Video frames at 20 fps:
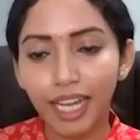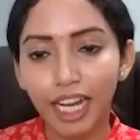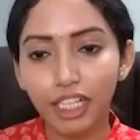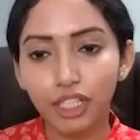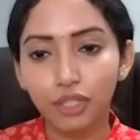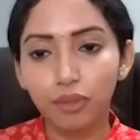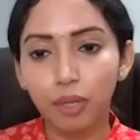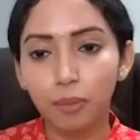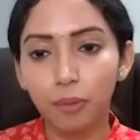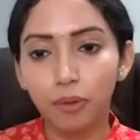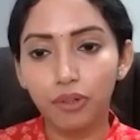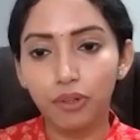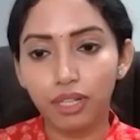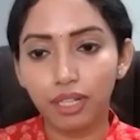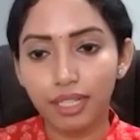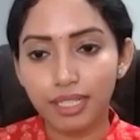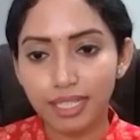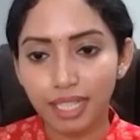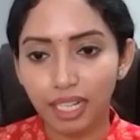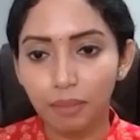டேட்டுவாக
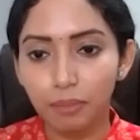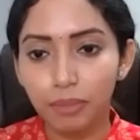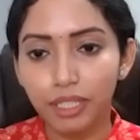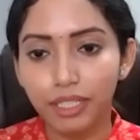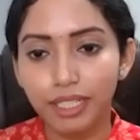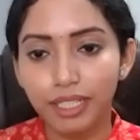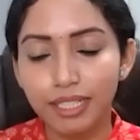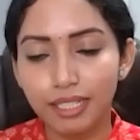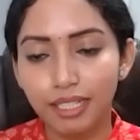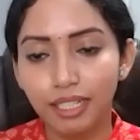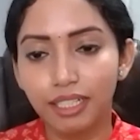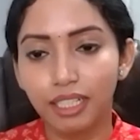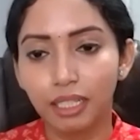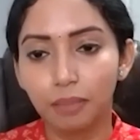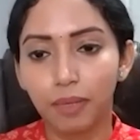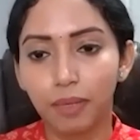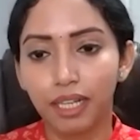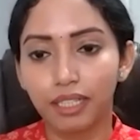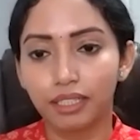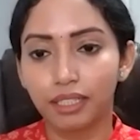போட்டிருக்க செலிப்ரிட்டிஸ்லாம் நீங்கள்
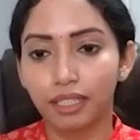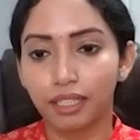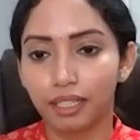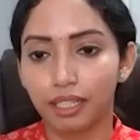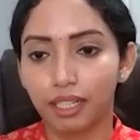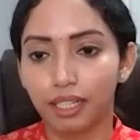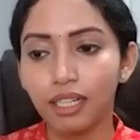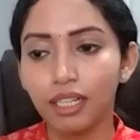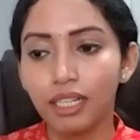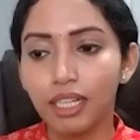பார்த்தீங்கன்னா